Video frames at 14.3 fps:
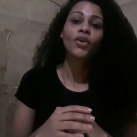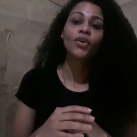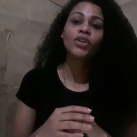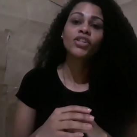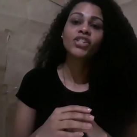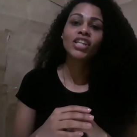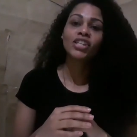
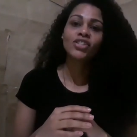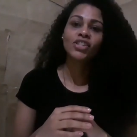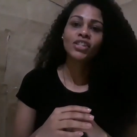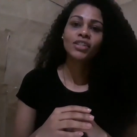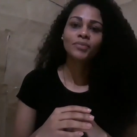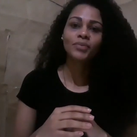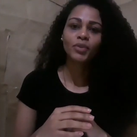Oi,
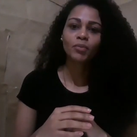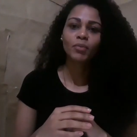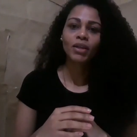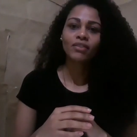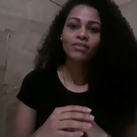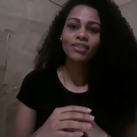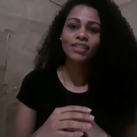gente, tudo
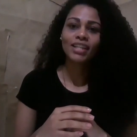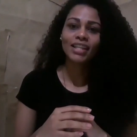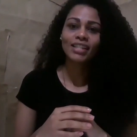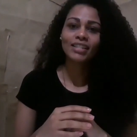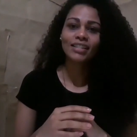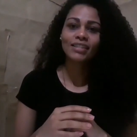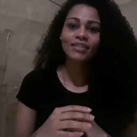bem com
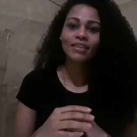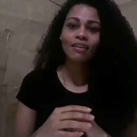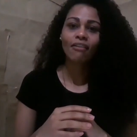vocês?